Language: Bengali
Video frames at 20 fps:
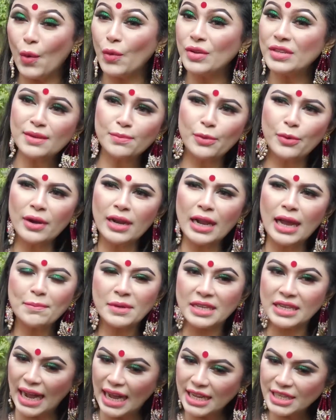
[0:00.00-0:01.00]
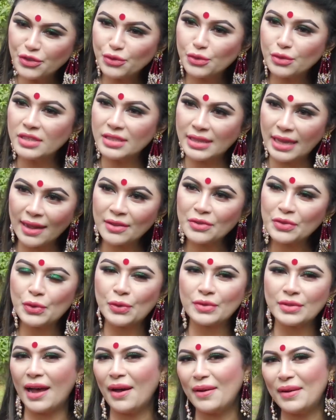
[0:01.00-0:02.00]
ওই যে বললাম কাজ যদি থাকতো
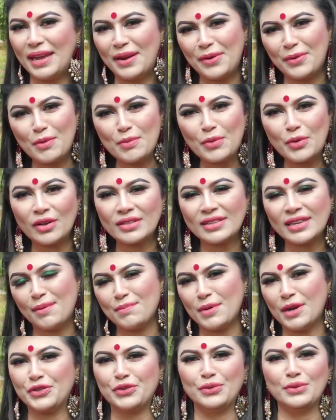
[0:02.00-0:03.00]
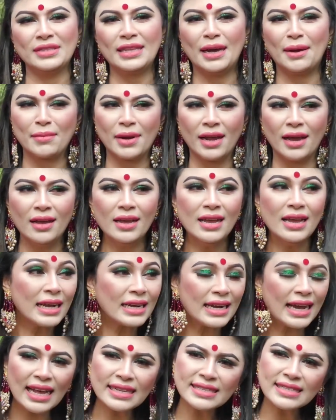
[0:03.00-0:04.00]
তাহলে এরকম কথা আমরা শুনতাম না
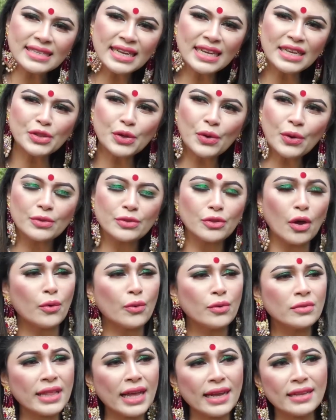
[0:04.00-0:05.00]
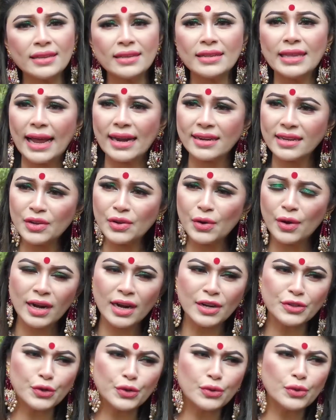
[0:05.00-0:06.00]
কাজ নেই তো তখন তাকে অ্যাটাক
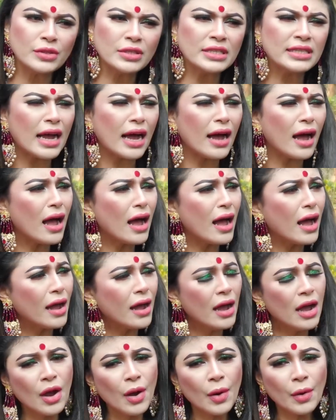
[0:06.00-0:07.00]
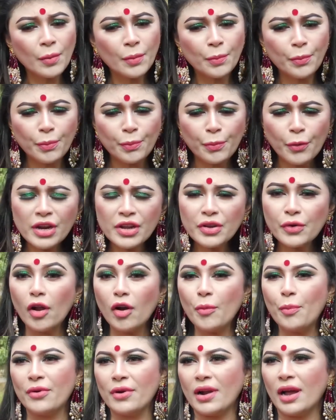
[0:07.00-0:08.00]
করার জন্য যা
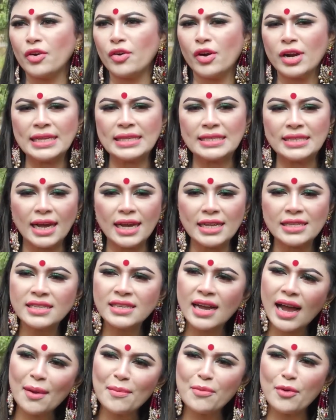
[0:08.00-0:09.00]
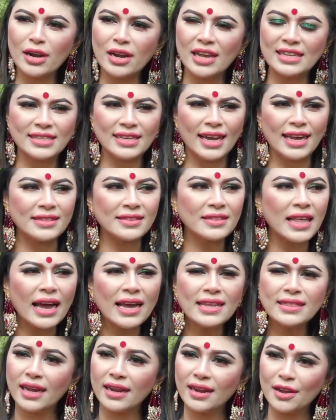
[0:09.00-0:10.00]
পরিকল্পনা করা যায় যা বলা যায়
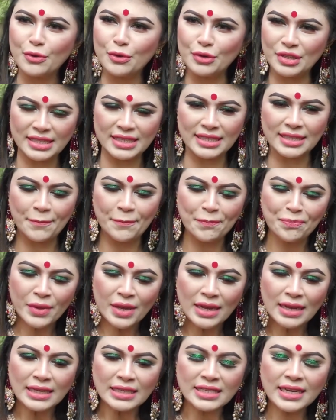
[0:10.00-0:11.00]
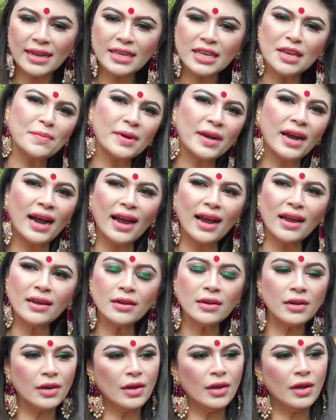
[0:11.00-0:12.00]
তাই তারা করছে সাকিব খান
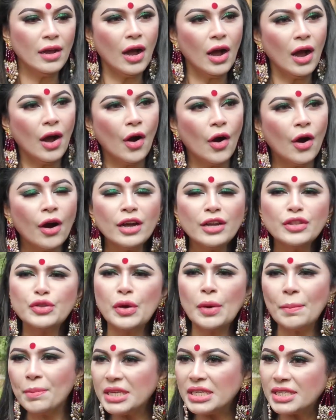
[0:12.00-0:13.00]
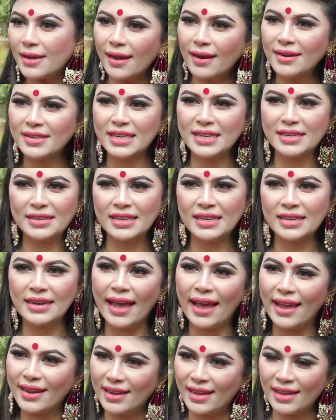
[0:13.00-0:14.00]
হয়তো বিশাল ডিগ্রি
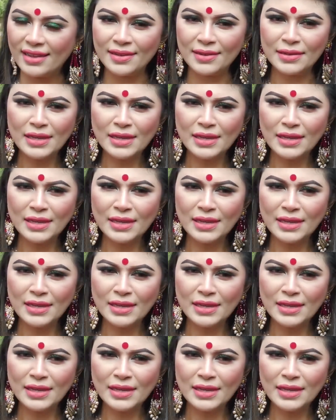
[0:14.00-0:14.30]
নেয় নাই